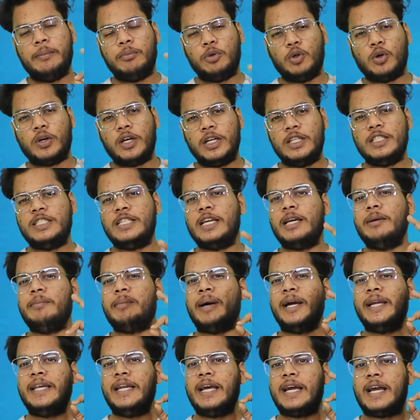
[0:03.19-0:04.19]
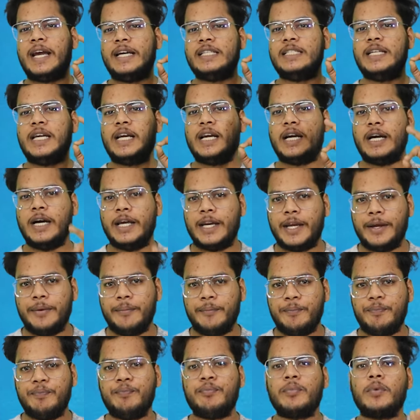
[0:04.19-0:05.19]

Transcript: क्रिप्टो करेंसी की माइनिंग कैसे करें